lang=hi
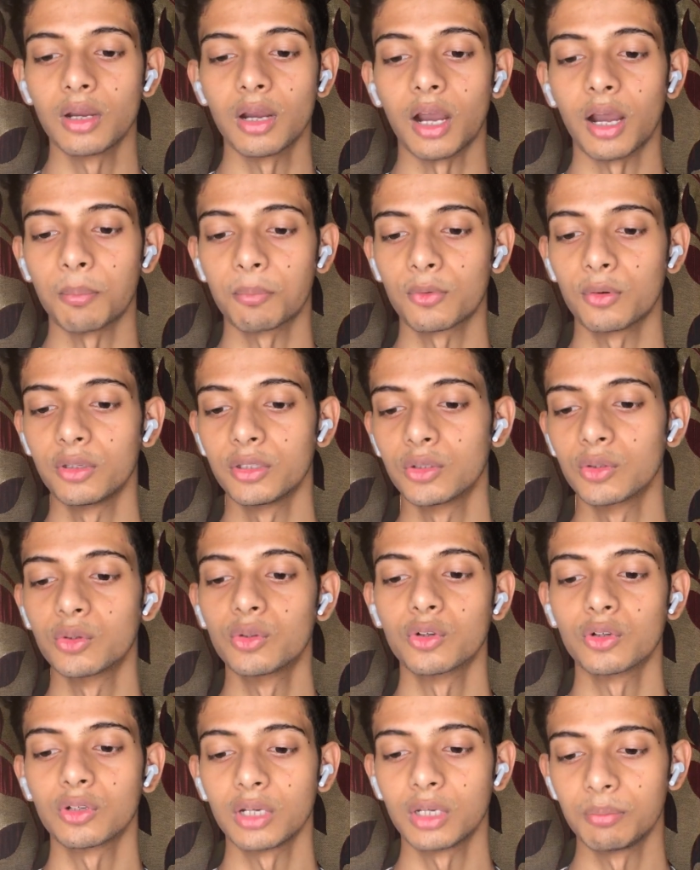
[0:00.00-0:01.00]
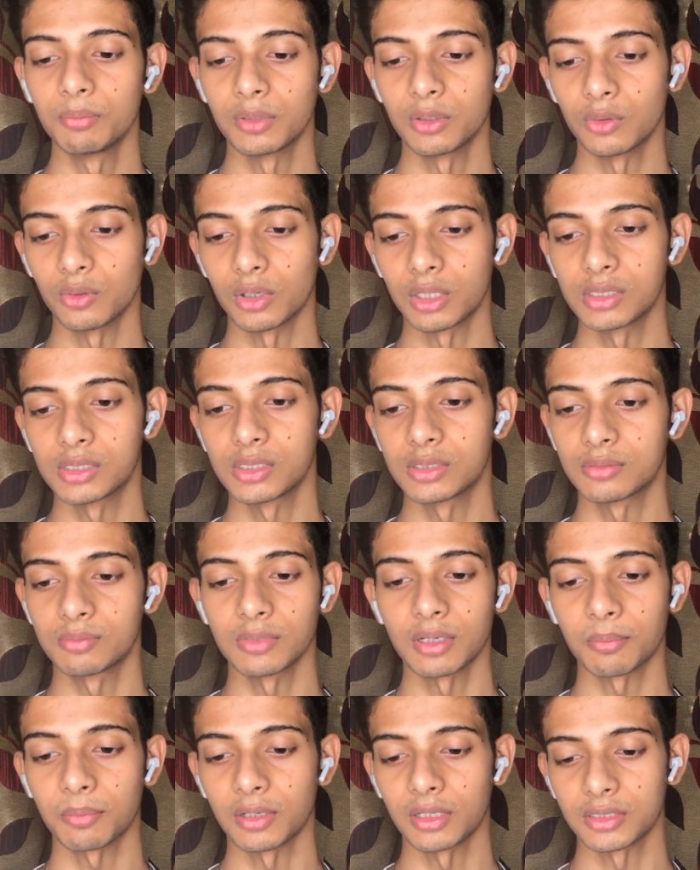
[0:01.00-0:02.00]
आपको इन दोनों क्लब में होगा
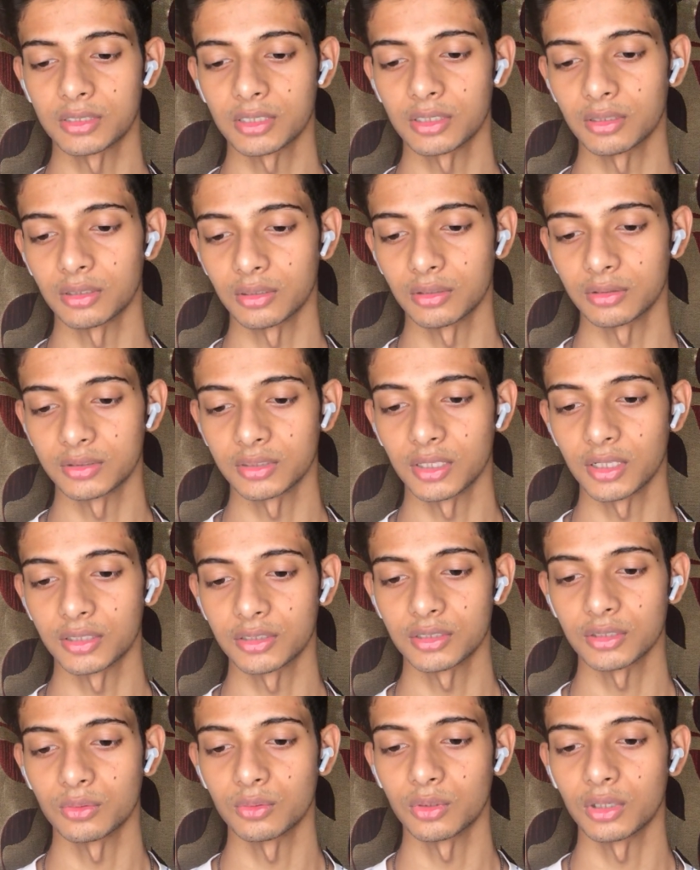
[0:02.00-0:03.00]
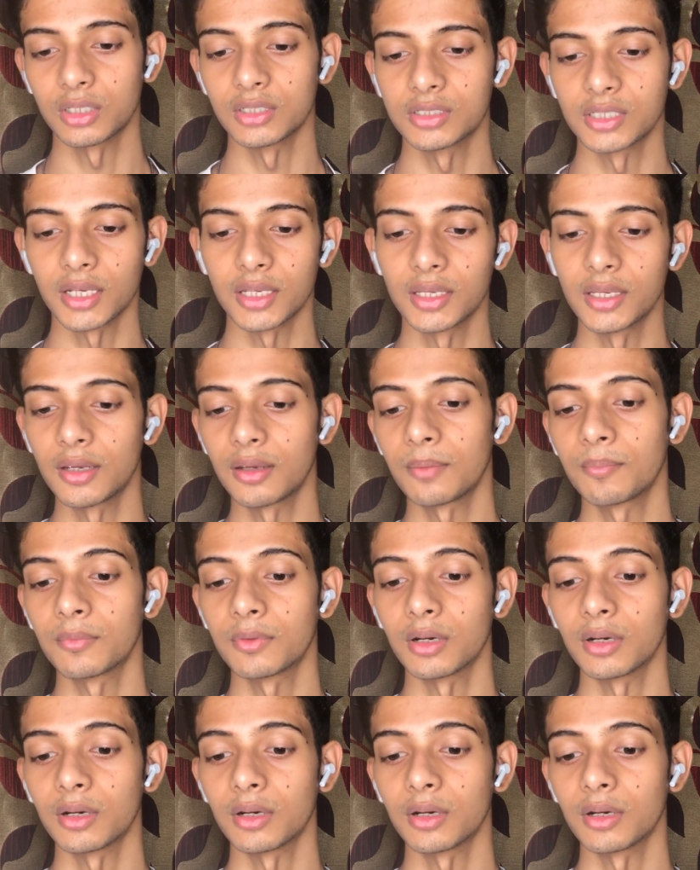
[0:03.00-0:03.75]
जिसमें आपका अच्छा सिलेक्शन होगा जाइए